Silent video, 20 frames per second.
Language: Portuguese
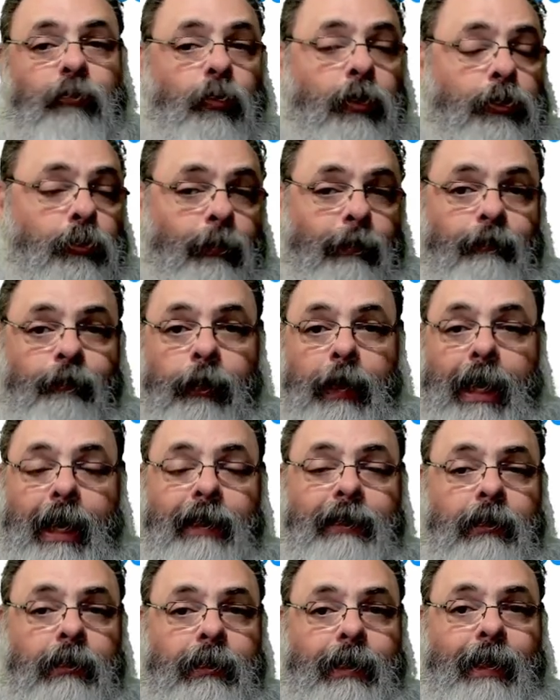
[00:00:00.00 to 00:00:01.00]
Quanto,
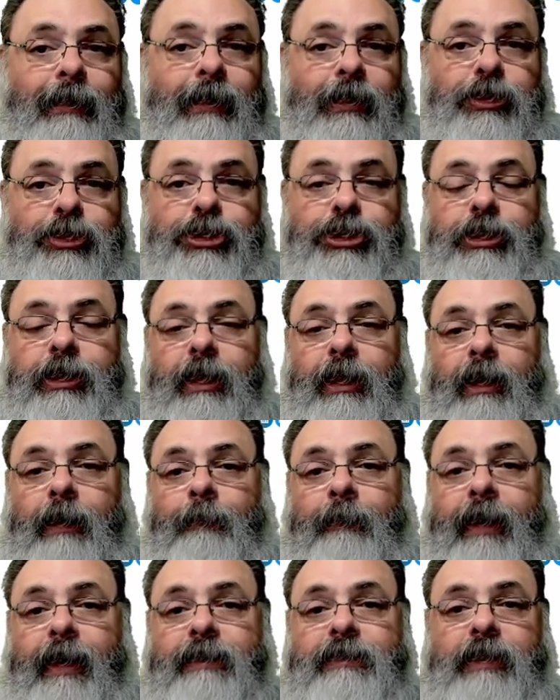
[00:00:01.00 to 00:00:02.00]
cada, cada dia a
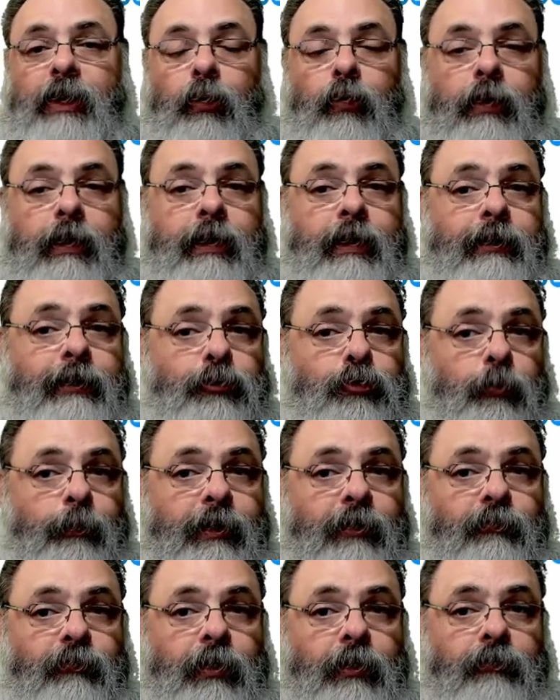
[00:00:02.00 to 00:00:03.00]
mais que a Ucrânia
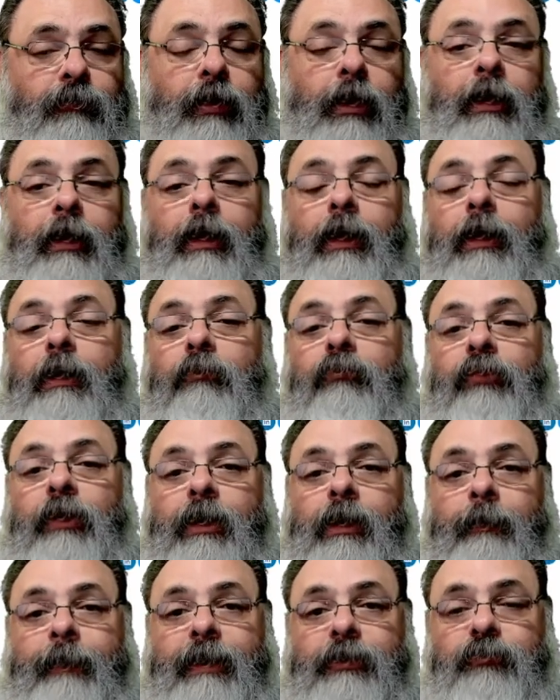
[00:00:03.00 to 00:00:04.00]
sobrevive,
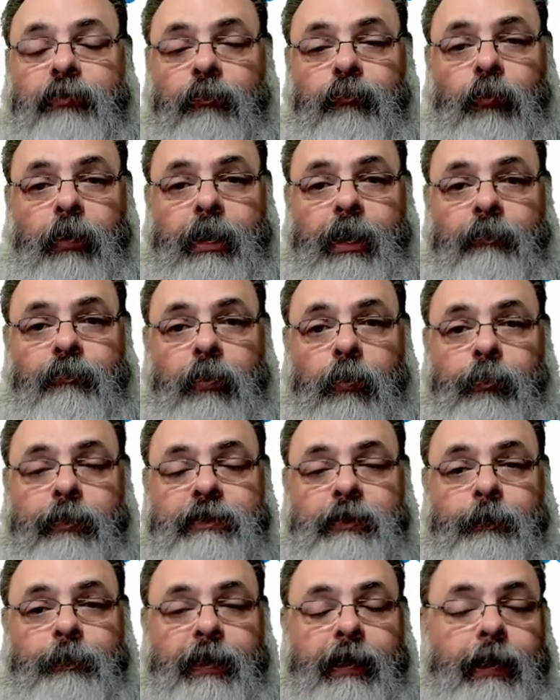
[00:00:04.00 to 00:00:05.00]
fica mais favorável a
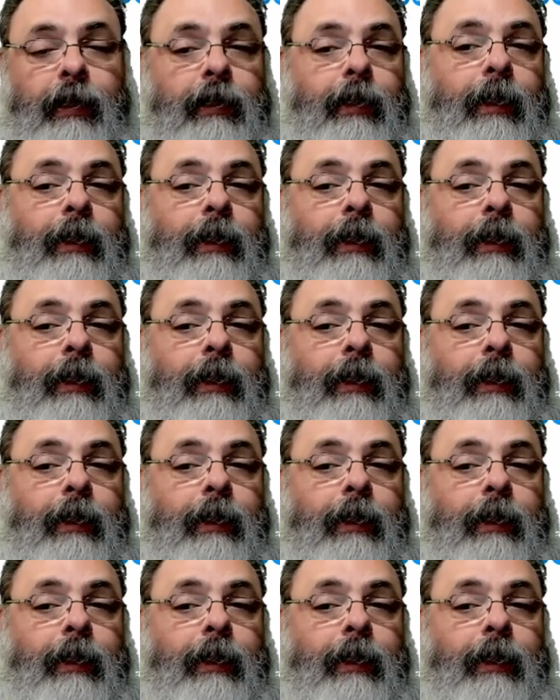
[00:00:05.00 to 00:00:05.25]
coisa para ela.